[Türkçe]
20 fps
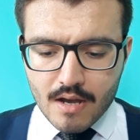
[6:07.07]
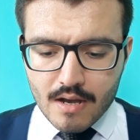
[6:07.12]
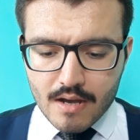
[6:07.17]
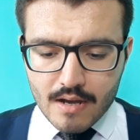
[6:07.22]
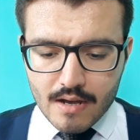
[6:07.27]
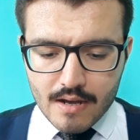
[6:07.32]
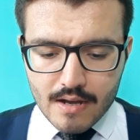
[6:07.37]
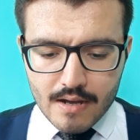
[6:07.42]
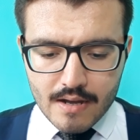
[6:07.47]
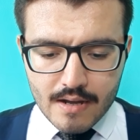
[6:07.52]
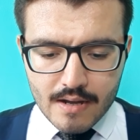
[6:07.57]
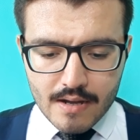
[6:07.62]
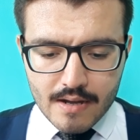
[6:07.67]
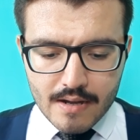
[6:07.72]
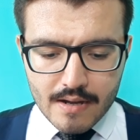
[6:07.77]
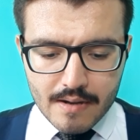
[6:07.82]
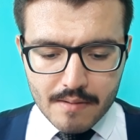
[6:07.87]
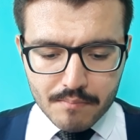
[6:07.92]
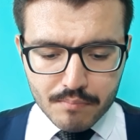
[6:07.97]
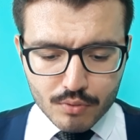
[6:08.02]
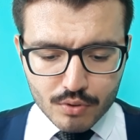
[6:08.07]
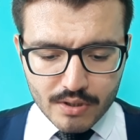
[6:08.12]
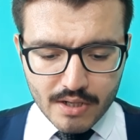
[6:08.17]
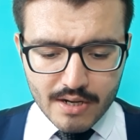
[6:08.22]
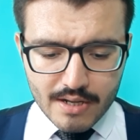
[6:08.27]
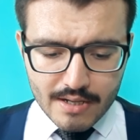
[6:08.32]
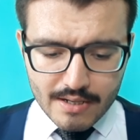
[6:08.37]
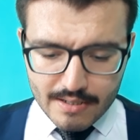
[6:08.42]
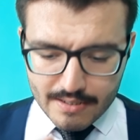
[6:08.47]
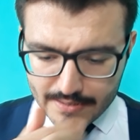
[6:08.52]
Ee,
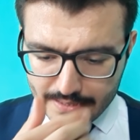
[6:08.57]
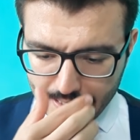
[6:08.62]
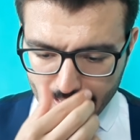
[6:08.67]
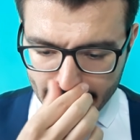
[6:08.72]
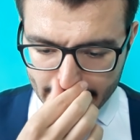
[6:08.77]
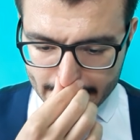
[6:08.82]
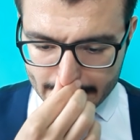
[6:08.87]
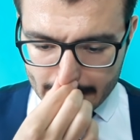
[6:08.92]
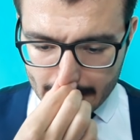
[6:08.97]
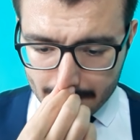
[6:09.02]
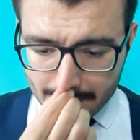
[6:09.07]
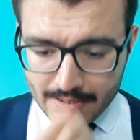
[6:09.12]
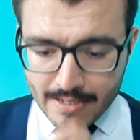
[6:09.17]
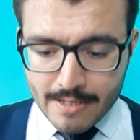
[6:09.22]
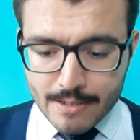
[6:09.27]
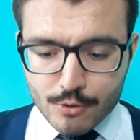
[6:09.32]
bunlara değineceğim.